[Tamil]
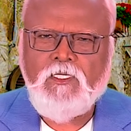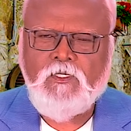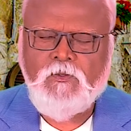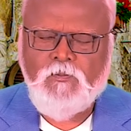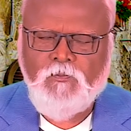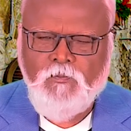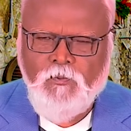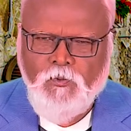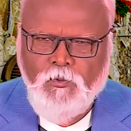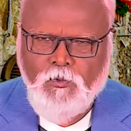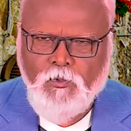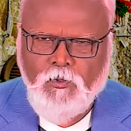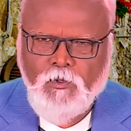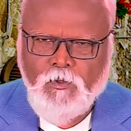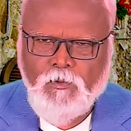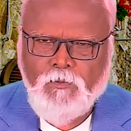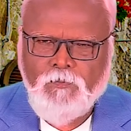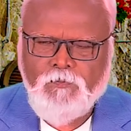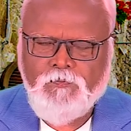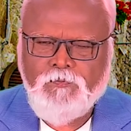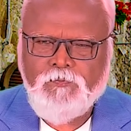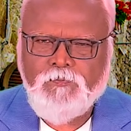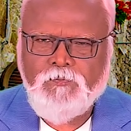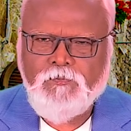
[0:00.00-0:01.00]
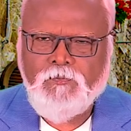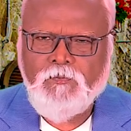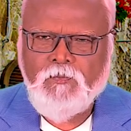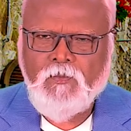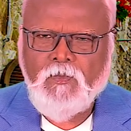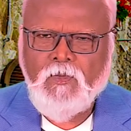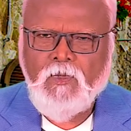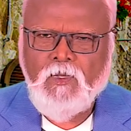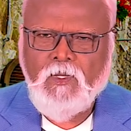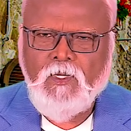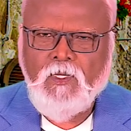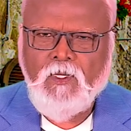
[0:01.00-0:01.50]
இஸ் ஃபுல்
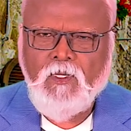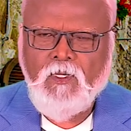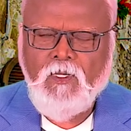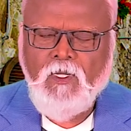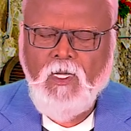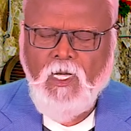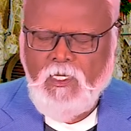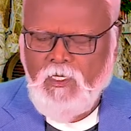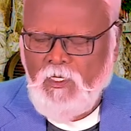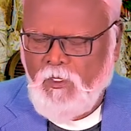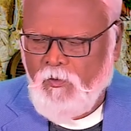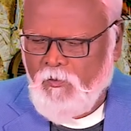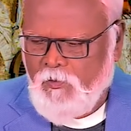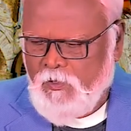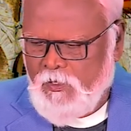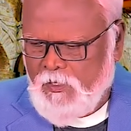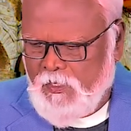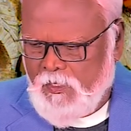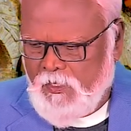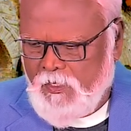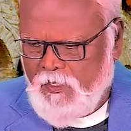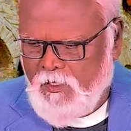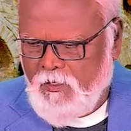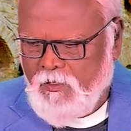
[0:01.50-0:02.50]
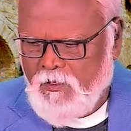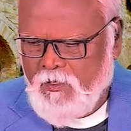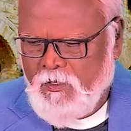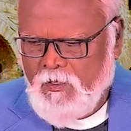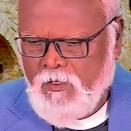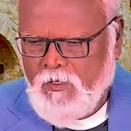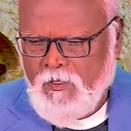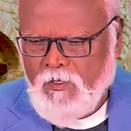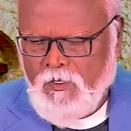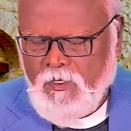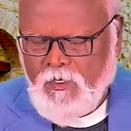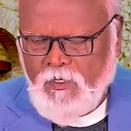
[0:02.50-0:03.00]
அதாவது
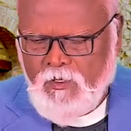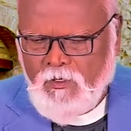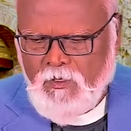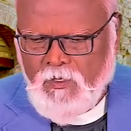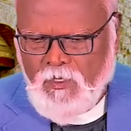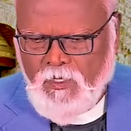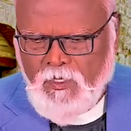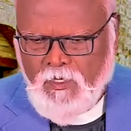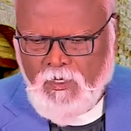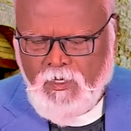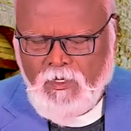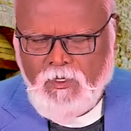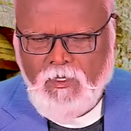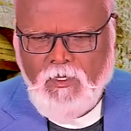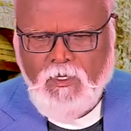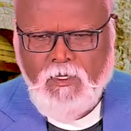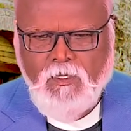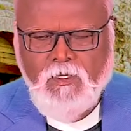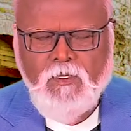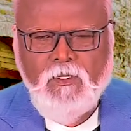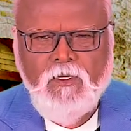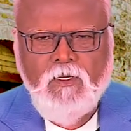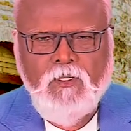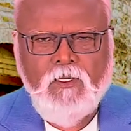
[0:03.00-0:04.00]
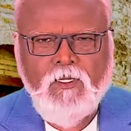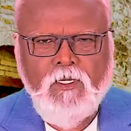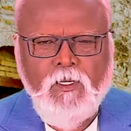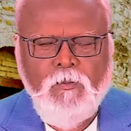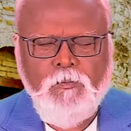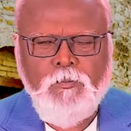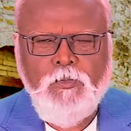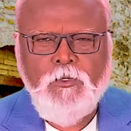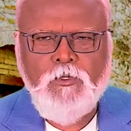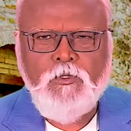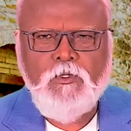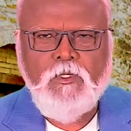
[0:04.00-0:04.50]
இந்த
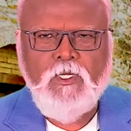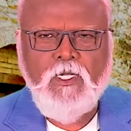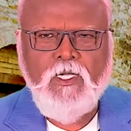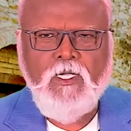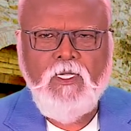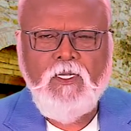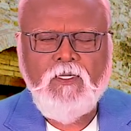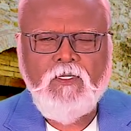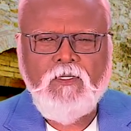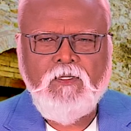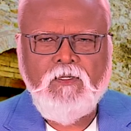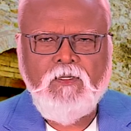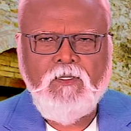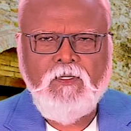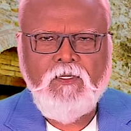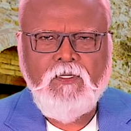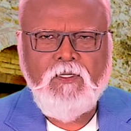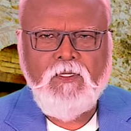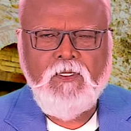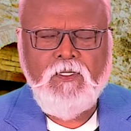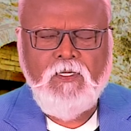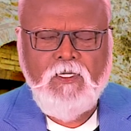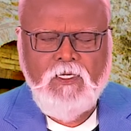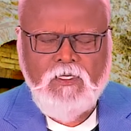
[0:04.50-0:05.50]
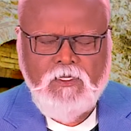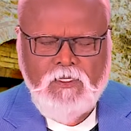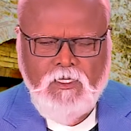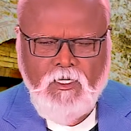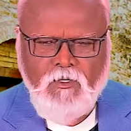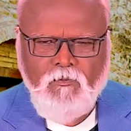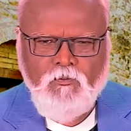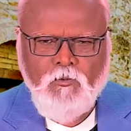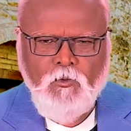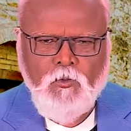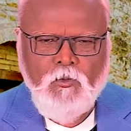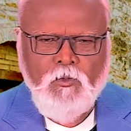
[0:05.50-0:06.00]
கம்ப்யூட்டர் இந்த
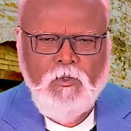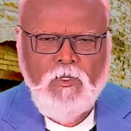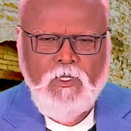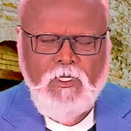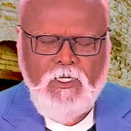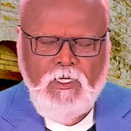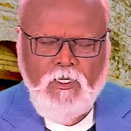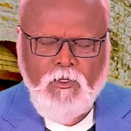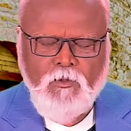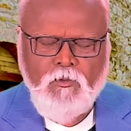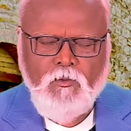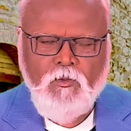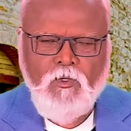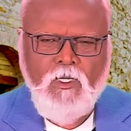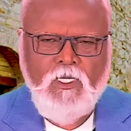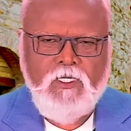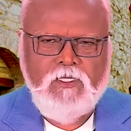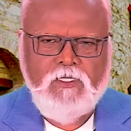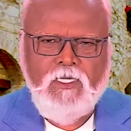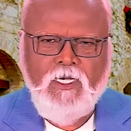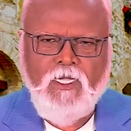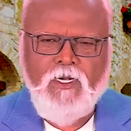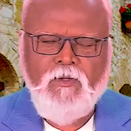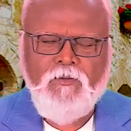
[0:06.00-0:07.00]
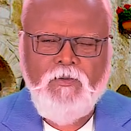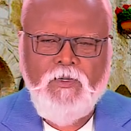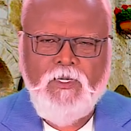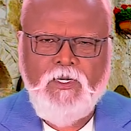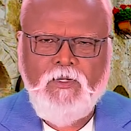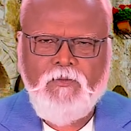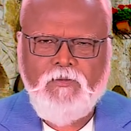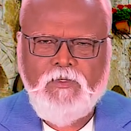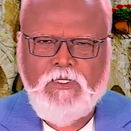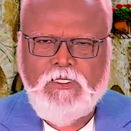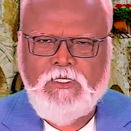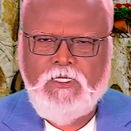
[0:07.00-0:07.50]
செல்ஃபோன் இதுக்குள்ளே சேர
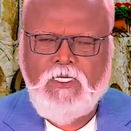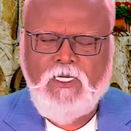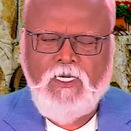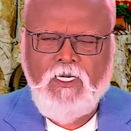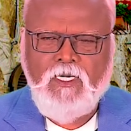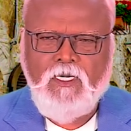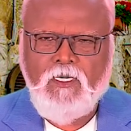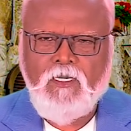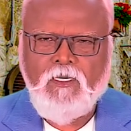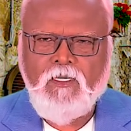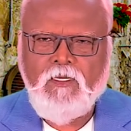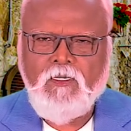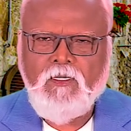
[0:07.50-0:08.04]
வேண்டிய விஷயங்கள்